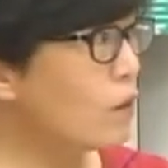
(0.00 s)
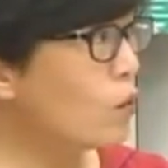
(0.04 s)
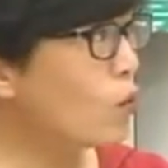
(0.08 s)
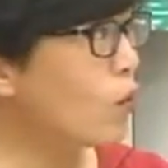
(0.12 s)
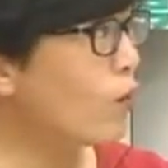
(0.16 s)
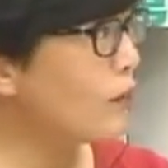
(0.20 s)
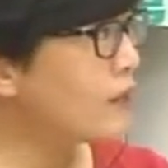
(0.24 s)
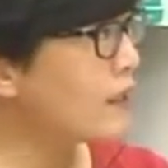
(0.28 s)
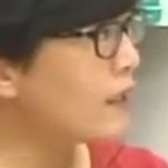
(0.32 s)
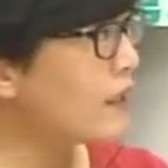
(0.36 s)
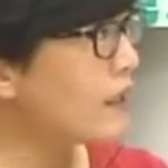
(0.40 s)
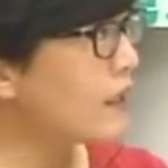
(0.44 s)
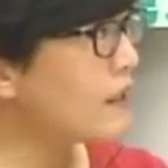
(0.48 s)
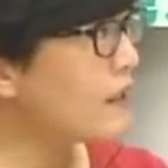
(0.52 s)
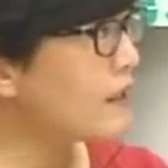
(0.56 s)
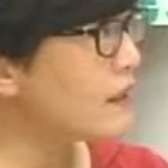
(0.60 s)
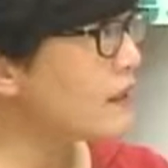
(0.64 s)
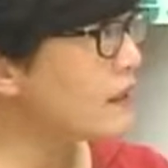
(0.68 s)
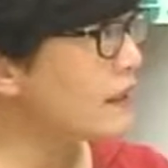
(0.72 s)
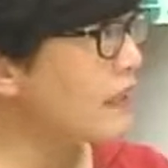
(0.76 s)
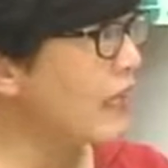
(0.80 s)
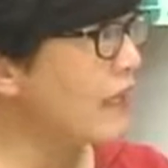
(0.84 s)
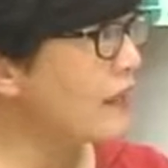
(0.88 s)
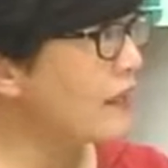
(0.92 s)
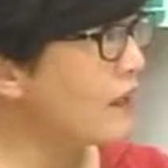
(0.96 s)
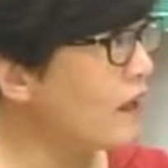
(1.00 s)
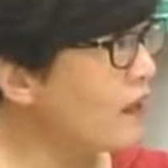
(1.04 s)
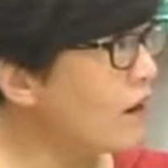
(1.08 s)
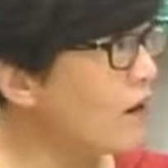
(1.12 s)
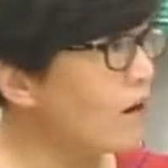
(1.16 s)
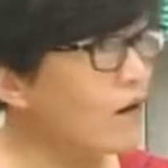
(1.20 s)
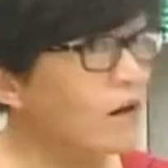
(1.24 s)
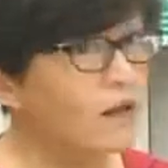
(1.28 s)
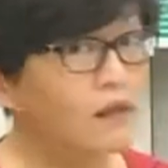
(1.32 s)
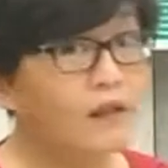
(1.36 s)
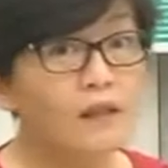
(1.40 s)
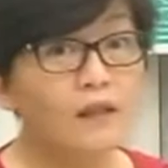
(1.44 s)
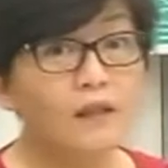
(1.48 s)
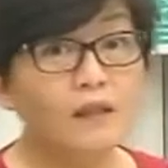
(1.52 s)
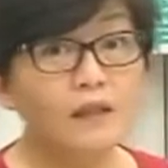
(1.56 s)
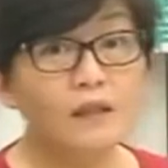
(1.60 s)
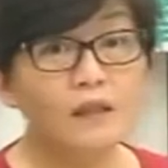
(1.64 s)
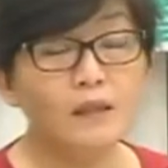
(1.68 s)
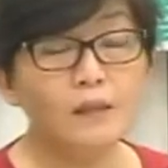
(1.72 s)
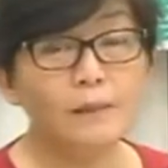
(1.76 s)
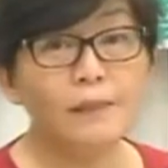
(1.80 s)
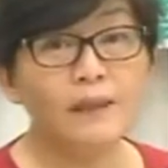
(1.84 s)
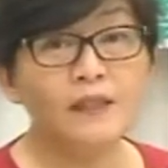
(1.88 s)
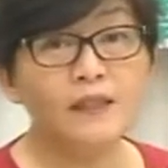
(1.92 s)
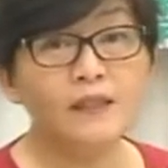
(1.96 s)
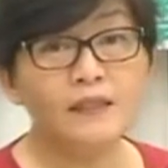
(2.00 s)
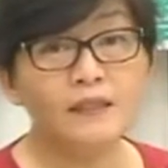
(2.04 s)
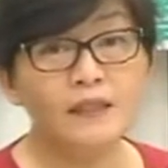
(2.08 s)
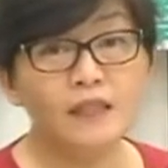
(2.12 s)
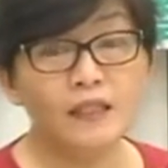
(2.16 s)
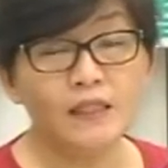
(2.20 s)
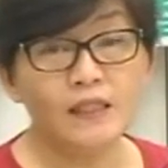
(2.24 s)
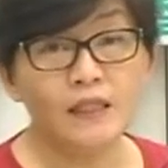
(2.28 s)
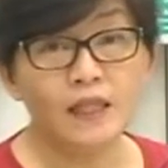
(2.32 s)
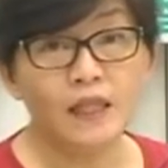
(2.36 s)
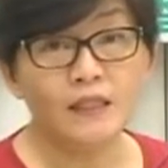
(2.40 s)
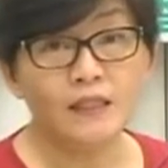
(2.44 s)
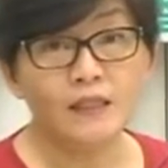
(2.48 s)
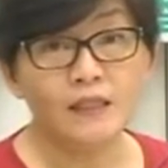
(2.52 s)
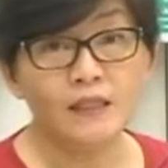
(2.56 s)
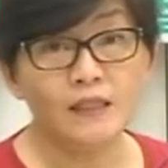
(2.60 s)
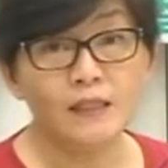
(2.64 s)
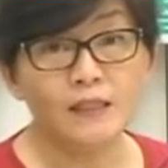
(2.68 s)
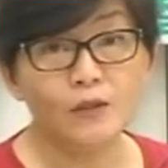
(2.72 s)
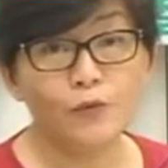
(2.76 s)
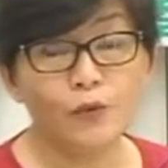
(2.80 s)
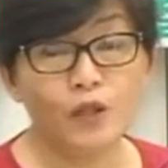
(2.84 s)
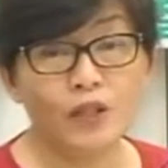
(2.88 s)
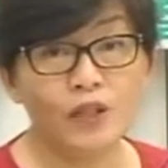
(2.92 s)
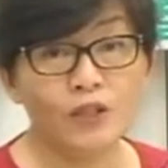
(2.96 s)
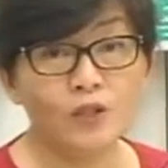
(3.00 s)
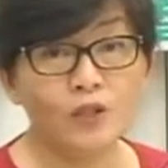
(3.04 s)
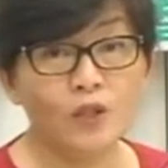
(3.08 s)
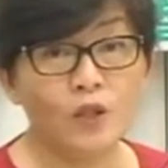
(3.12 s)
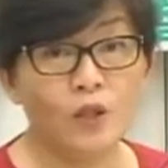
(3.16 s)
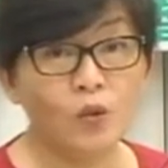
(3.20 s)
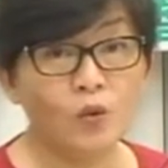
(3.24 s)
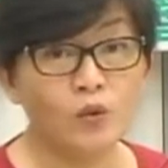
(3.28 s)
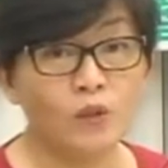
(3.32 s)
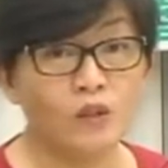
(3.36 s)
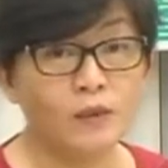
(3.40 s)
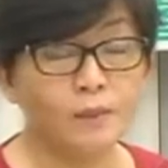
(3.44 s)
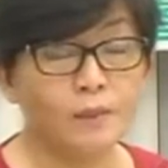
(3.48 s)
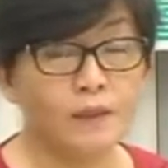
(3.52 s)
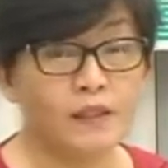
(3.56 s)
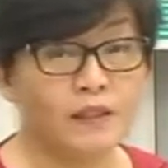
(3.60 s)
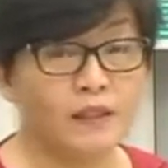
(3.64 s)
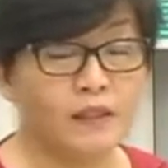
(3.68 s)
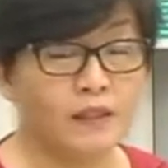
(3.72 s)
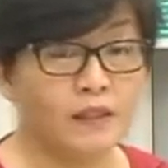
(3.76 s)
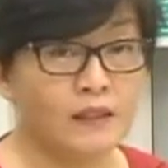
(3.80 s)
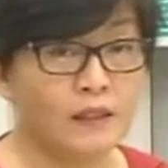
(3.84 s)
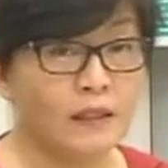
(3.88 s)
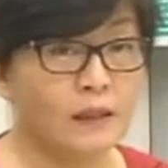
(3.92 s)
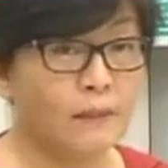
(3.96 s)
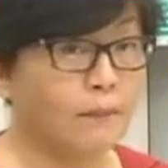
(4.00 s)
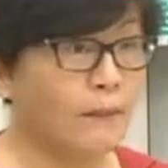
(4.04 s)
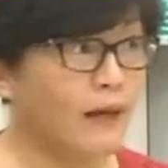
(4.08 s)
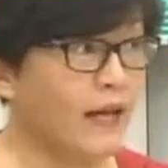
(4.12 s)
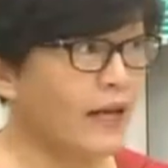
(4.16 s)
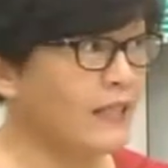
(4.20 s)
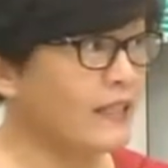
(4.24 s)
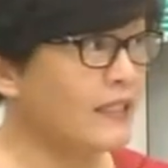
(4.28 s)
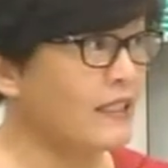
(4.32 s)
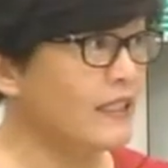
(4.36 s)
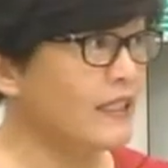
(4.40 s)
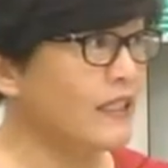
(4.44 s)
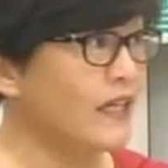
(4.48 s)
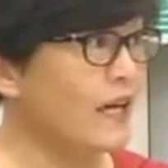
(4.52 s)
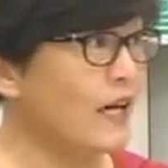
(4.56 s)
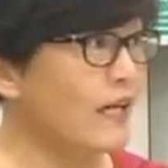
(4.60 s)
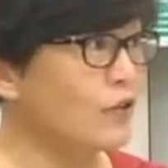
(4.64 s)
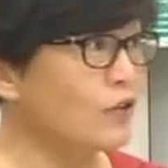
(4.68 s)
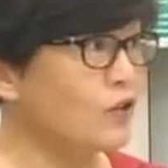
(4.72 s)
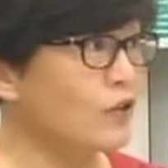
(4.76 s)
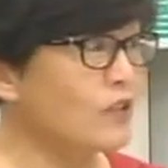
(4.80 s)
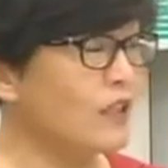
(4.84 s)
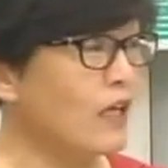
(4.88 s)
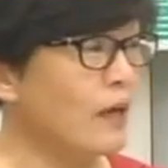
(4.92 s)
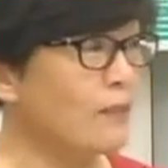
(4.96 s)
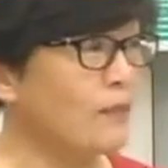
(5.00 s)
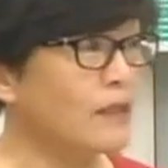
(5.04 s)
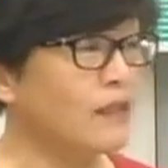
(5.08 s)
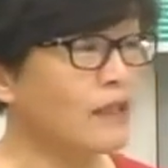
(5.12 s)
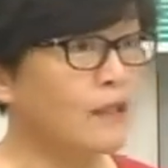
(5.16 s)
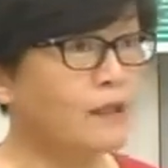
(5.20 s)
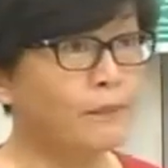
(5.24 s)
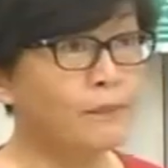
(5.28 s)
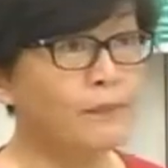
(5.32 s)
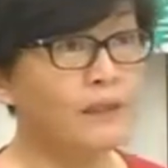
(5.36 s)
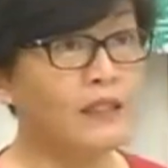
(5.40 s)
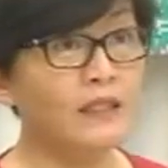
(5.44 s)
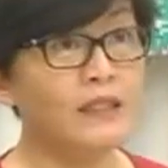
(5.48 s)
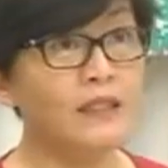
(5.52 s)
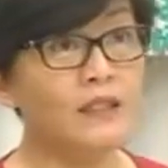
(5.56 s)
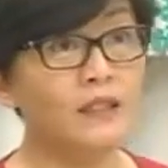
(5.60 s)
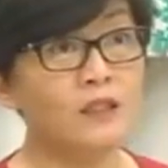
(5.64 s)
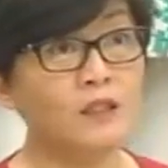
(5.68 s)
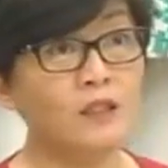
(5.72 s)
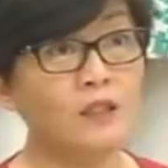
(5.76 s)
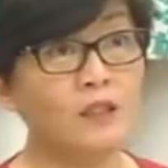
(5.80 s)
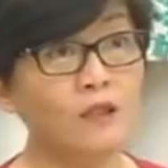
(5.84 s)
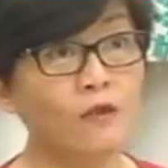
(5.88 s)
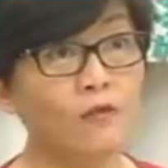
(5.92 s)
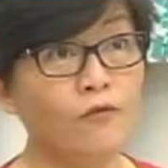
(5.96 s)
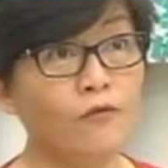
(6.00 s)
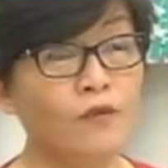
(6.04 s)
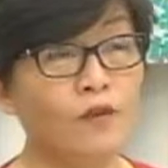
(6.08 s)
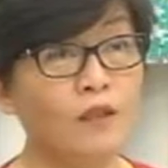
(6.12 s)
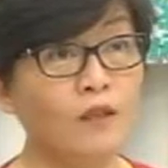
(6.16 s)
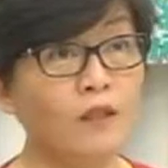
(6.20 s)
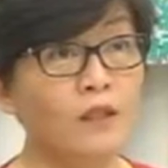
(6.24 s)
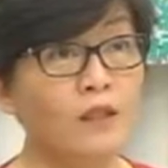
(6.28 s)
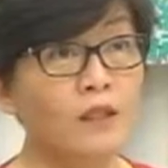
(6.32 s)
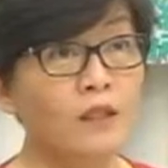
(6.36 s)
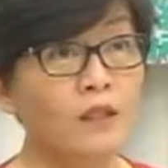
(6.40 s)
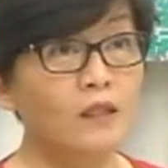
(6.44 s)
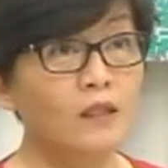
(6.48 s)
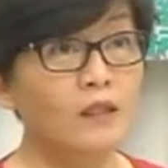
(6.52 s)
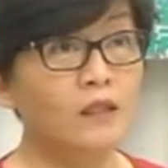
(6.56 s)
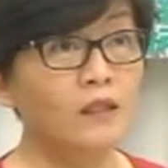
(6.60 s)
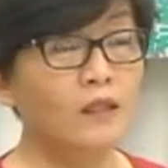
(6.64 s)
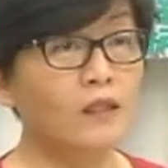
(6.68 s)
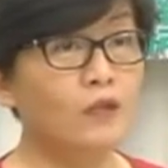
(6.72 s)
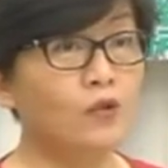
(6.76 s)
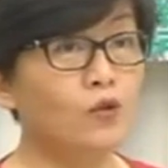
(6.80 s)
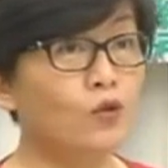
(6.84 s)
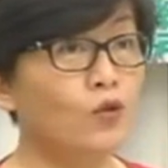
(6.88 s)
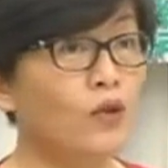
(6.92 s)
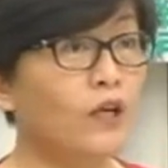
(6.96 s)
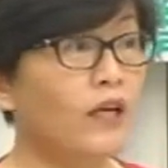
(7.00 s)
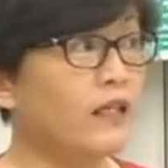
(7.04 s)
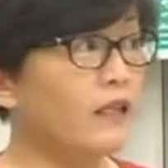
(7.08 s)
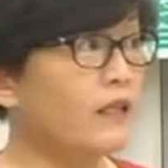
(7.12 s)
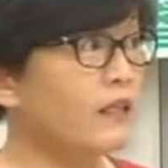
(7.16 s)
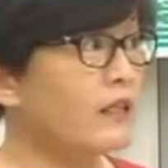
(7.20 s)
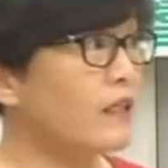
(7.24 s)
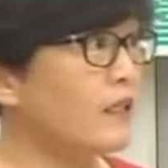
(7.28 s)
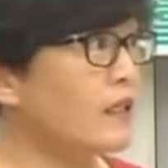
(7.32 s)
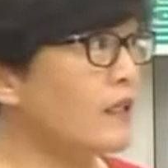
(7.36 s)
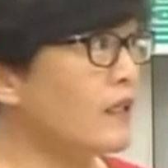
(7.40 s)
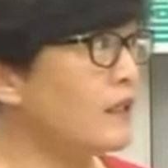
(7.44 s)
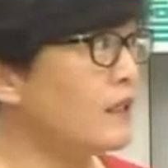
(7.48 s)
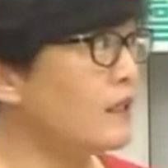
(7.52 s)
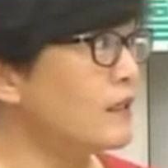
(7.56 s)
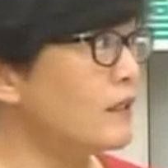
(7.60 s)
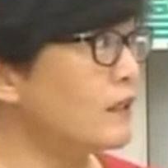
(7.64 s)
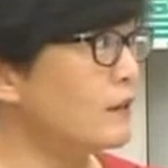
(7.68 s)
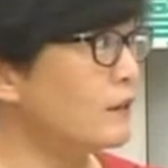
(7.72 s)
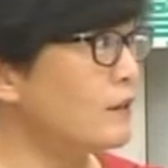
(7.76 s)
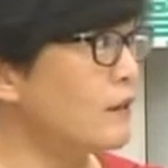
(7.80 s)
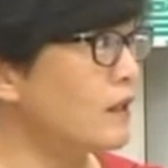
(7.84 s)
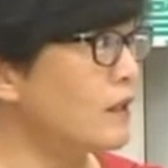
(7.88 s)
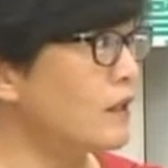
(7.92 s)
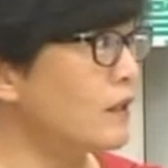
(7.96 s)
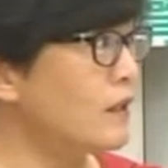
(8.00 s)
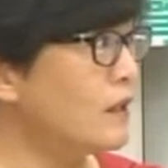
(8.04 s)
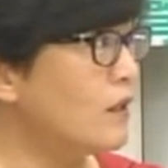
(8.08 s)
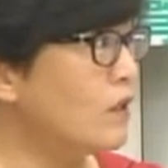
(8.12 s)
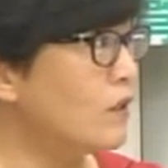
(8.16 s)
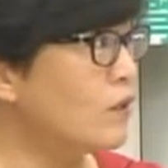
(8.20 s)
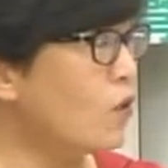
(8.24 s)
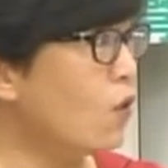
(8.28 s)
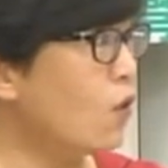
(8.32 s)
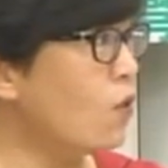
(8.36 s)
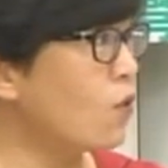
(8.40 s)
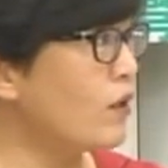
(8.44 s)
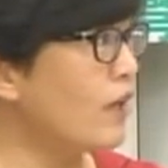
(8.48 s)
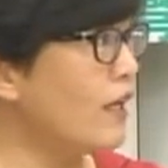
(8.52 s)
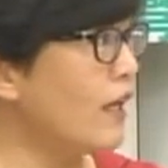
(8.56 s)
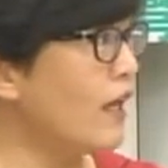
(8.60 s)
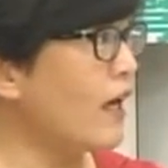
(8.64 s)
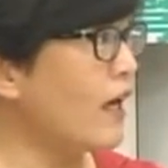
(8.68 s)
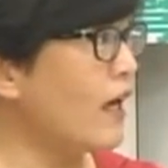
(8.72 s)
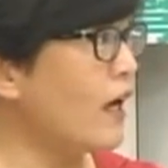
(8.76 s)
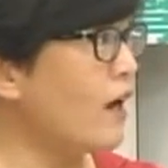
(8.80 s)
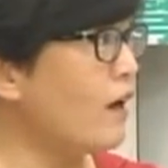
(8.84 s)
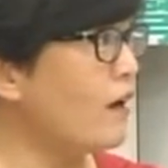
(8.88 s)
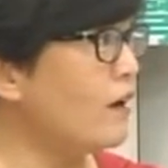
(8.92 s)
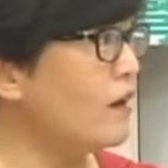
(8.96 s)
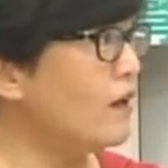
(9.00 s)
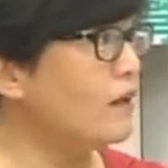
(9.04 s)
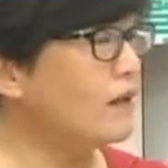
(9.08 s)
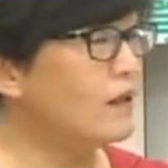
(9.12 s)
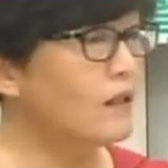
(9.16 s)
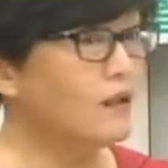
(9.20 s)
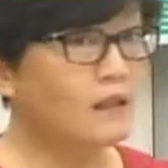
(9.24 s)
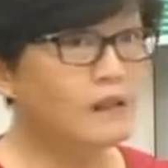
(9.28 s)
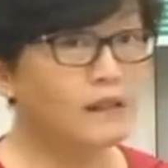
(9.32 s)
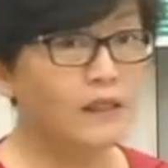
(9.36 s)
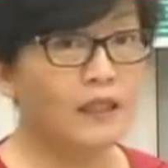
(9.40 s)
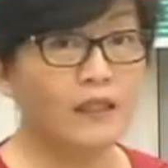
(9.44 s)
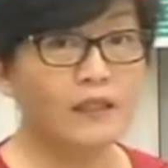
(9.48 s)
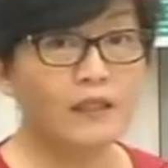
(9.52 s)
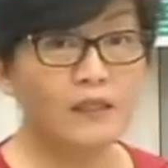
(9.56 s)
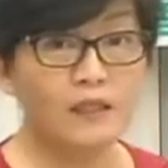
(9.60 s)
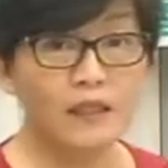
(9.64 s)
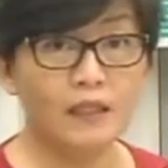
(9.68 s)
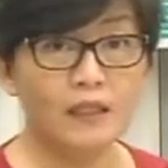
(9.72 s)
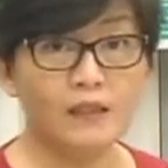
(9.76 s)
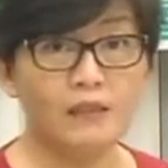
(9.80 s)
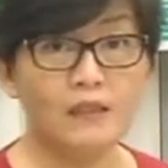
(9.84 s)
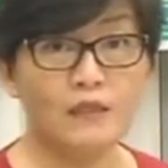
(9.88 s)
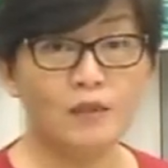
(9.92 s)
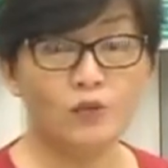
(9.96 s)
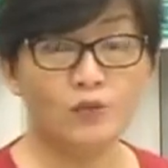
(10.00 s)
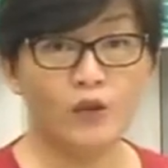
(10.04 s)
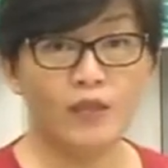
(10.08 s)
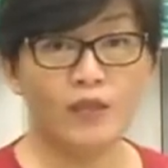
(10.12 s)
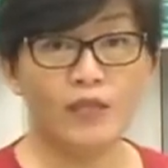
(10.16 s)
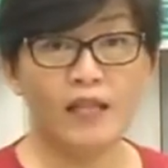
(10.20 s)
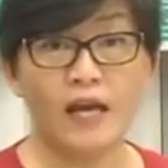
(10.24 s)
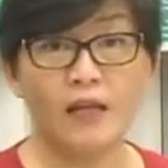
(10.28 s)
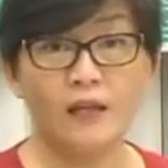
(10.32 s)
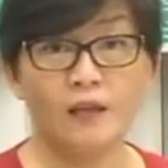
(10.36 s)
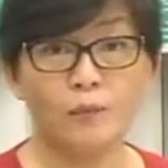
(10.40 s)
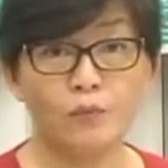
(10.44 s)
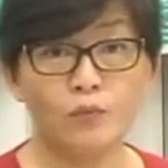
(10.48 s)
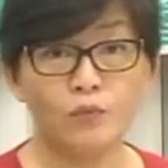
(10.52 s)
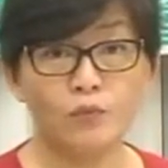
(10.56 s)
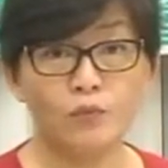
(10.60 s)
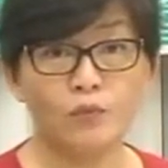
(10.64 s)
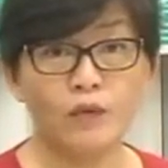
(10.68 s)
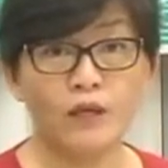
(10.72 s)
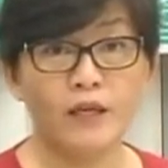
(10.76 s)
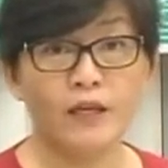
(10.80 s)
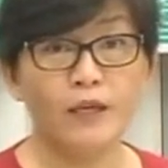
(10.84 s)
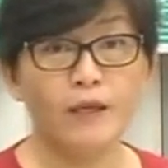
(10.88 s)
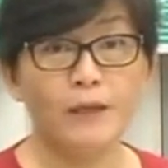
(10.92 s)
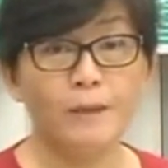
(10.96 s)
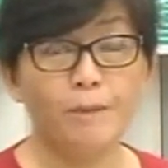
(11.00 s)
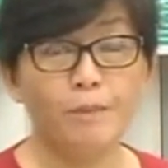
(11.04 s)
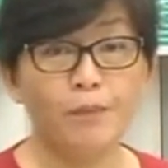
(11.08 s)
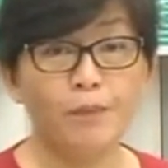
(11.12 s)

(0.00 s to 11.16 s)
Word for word: 我们是二十三哈。日本今年四月的时候，日本的这个 Matty 啊，就是他们那个 Minister of那个 Trade 跟什么工业哈。嗯那那个是最大的部会。